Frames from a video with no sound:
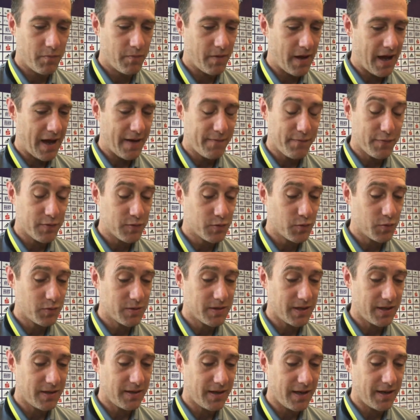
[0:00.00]
hat versucht,
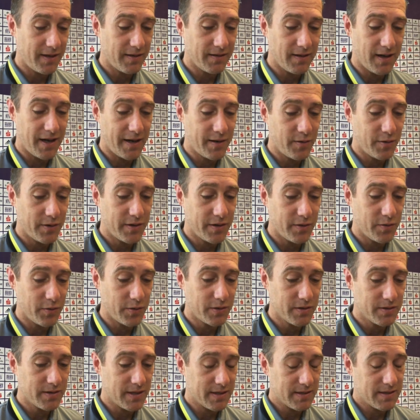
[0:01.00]
sich gegen drei Leute
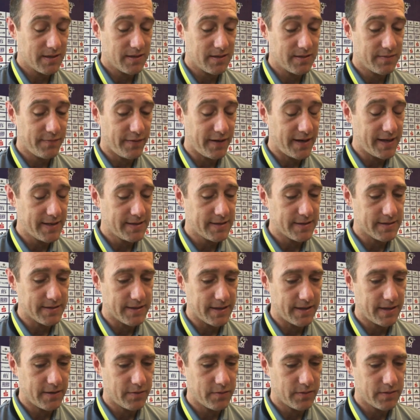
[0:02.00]
durchzusetzen und verletzt es
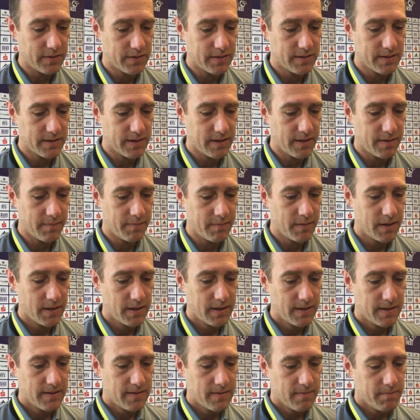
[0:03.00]
sich und ähm,
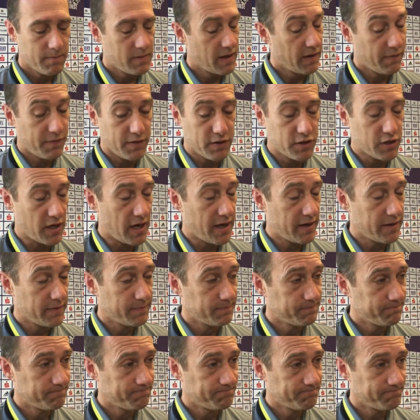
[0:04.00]
ich finde es schade.
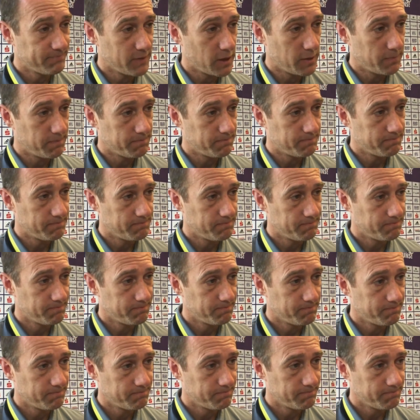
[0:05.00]
Ja.
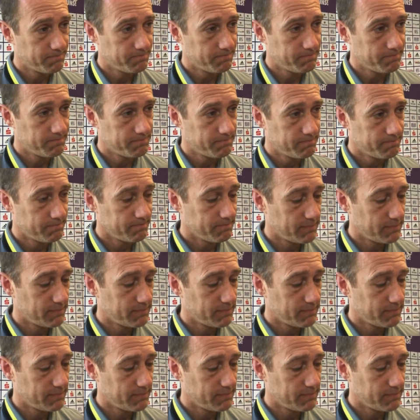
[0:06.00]
Vielen Dank.